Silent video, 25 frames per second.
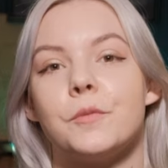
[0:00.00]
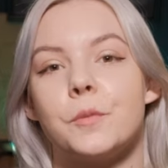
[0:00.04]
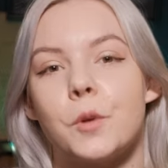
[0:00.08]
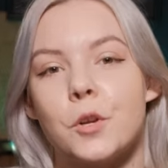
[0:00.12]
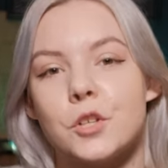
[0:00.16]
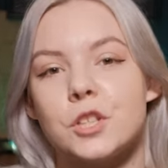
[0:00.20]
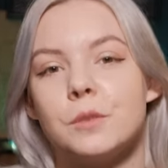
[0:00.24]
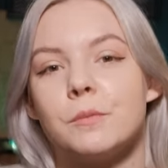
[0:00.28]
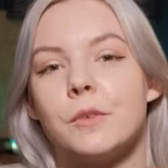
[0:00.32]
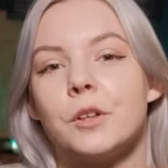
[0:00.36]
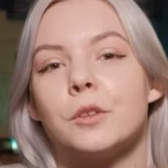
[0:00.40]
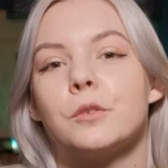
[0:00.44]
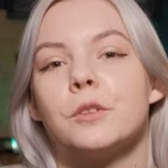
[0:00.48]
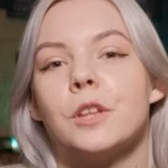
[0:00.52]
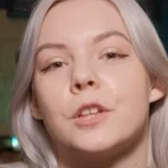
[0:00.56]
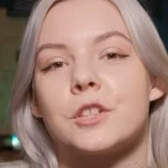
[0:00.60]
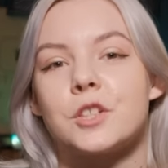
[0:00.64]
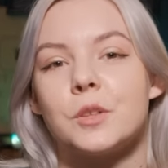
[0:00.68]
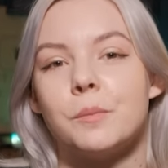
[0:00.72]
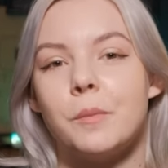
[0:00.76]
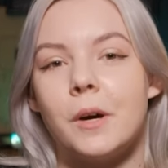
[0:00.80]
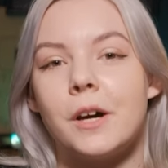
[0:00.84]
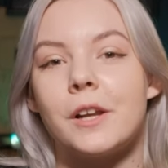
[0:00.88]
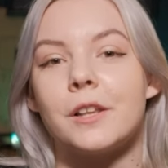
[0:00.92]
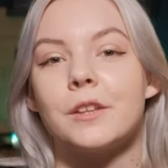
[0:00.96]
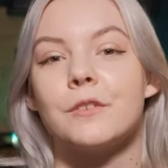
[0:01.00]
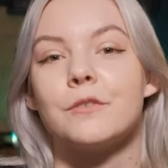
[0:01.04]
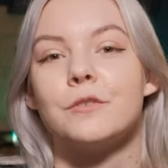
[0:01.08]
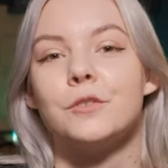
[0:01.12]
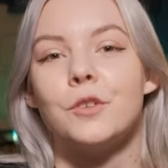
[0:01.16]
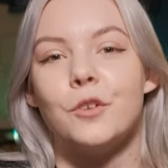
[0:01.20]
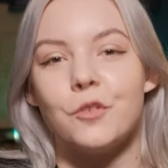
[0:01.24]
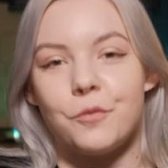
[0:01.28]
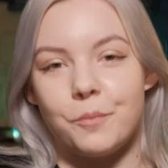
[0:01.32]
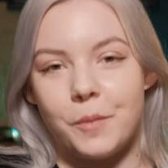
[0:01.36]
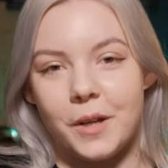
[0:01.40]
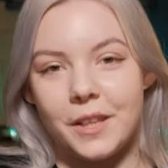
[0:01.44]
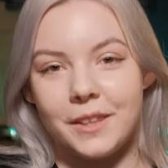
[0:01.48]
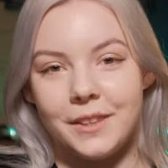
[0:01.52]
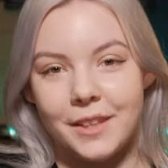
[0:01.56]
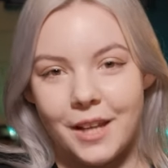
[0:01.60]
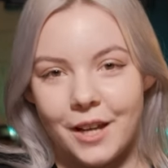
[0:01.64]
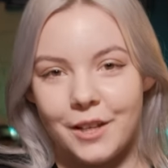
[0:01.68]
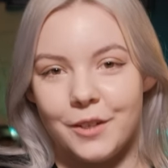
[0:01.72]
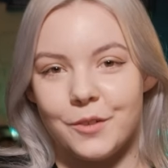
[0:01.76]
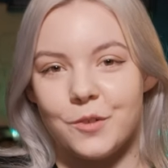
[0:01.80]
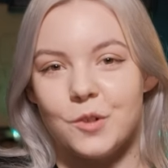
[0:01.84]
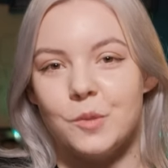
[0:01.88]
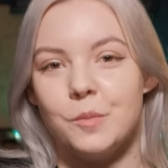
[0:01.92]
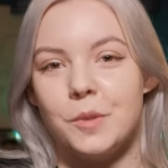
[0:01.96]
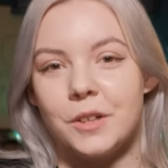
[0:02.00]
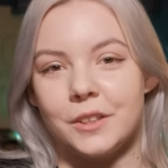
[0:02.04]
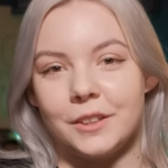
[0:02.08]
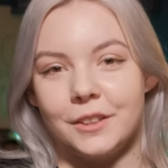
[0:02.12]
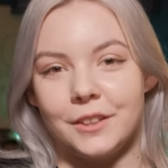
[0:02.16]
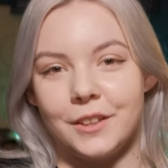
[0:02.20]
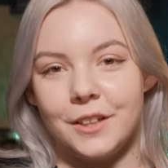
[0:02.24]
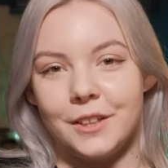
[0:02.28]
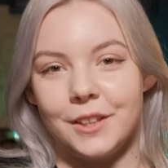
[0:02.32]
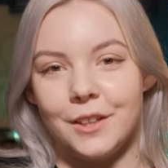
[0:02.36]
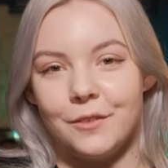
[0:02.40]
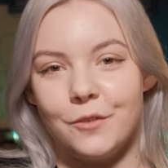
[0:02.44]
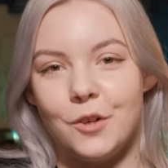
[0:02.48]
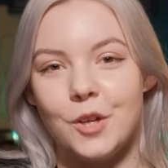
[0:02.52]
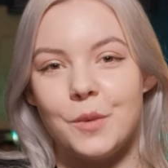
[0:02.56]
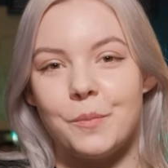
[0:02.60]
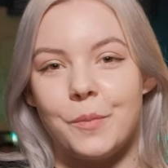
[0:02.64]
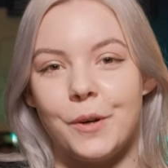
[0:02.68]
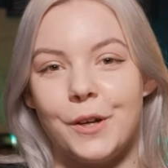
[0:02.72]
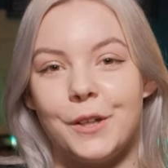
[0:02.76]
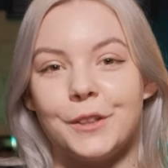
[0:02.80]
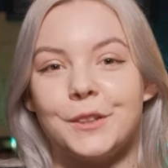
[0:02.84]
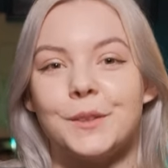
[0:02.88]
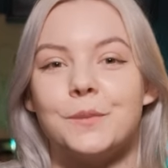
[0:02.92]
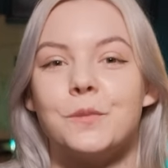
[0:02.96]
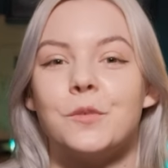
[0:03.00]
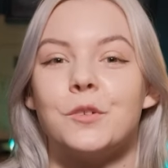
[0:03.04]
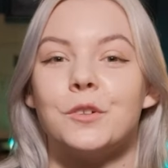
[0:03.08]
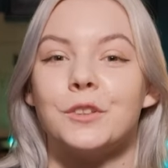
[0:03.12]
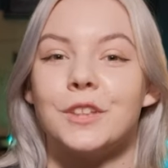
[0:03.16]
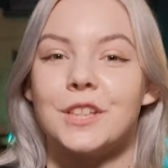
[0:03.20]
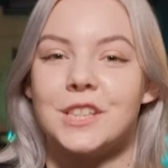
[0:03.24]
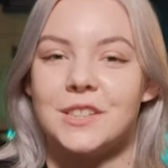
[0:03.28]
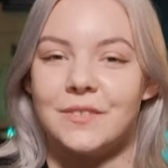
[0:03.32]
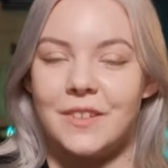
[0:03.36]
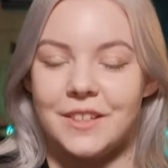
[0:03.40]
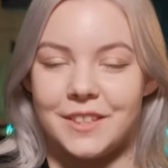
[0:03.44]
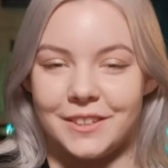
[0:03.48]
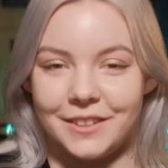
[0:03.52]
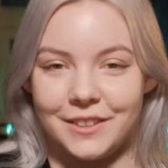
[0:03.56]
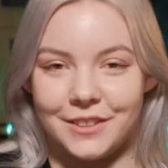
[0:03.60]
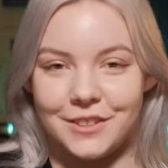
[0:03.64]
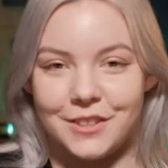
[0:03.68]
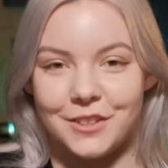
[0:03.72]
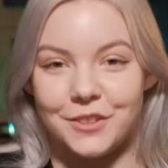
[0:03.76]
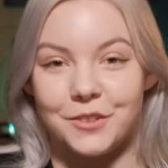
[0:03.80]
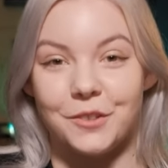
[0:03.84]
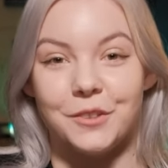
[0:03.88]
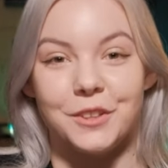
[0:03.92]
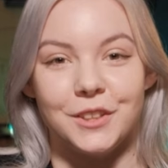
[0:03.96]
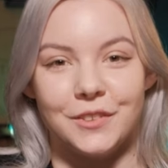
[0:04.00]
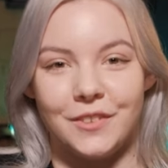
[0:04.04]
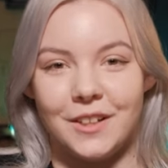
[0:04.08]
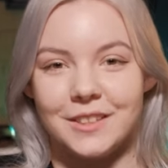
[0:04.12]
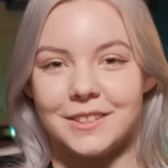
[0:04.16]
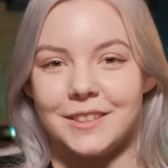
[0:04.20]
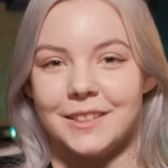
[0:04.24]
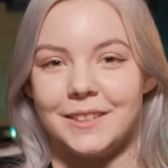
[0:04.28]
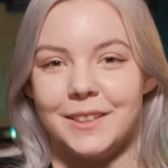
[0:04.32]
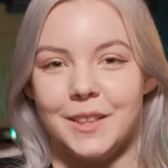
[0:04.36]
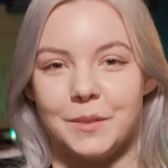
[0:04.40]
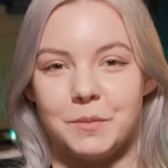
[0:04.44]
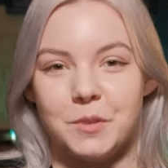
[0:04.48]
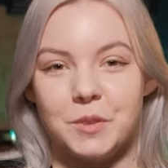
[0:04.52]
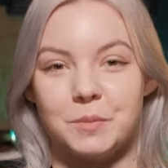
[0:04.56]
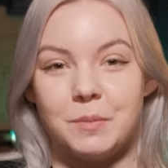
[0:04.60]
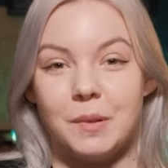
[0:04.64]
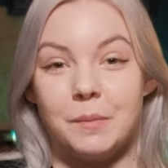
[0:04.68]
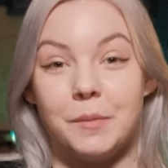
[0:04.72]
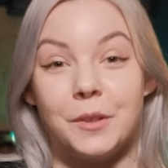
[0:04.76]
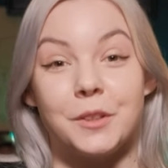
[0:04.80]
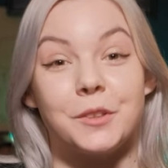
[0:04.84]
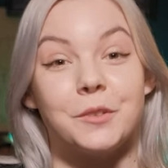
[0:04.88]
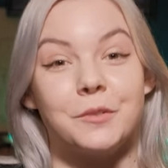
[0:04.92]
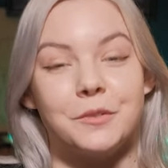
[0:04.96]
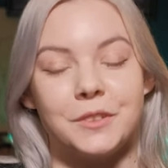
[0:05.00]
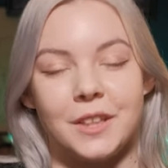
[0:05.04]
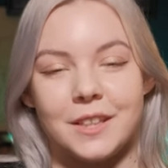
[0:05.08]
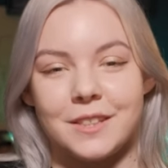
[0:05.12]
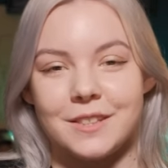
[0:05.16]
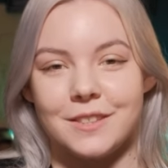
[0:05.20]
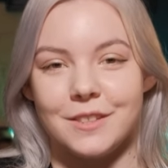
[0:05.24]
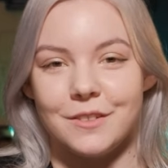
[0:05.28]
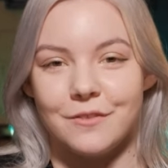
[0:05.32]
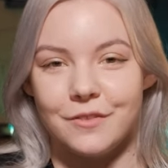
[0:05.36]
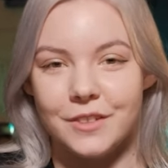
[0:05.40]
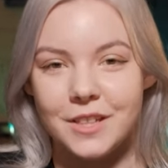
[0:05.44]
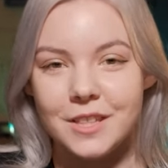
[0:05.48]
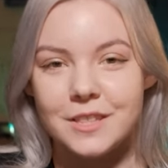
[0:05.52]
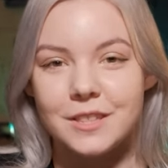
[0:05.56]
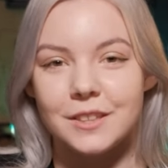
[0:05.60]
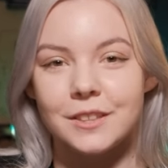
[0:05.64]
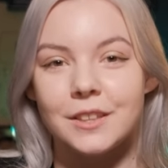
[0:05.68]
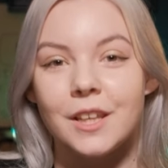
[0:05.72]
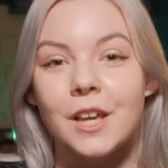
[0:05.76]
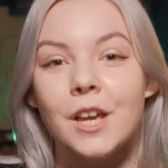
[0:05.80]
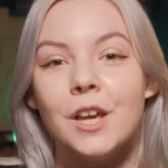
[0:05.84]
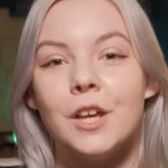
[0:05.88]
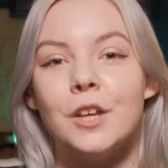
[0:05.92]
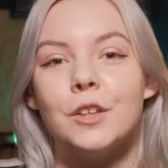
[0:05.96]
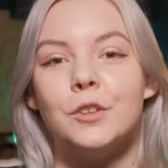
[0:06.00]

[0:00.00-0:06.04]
прошлом году наши парни вновь подняли кубок над головой, поэтому назвать этот сезон 20 лет без побед у нас не выйдет.